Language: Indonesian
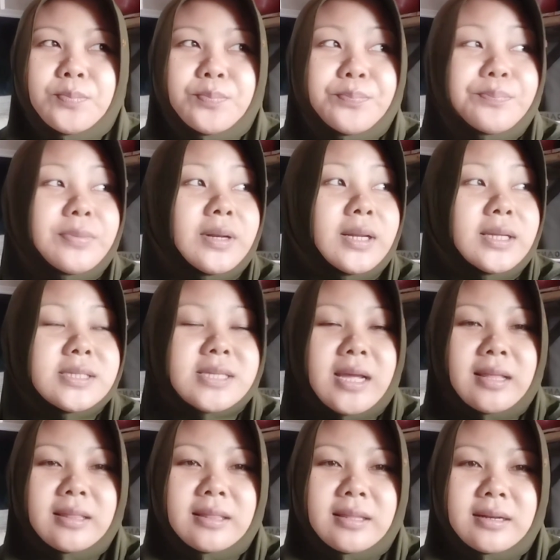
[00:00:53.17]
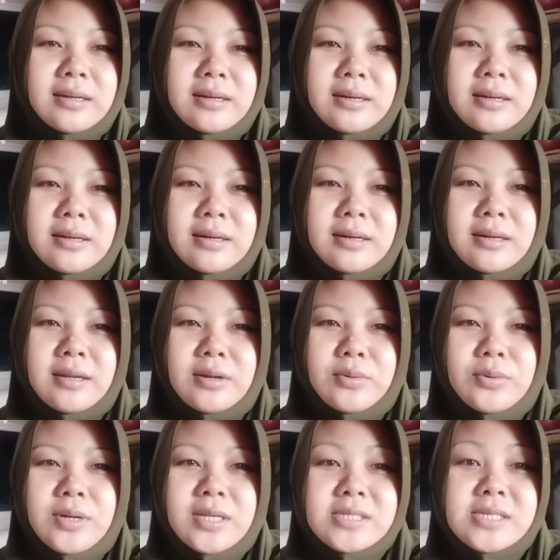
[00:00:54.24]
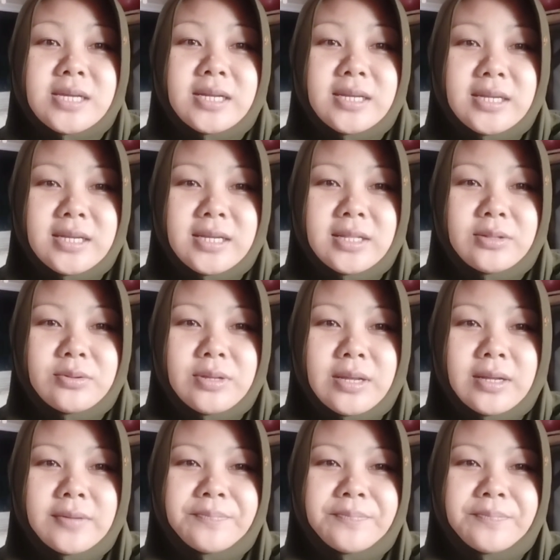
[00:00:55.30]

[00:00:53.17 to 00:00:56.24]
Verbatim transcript: beli santan yang udah jadi gitu ya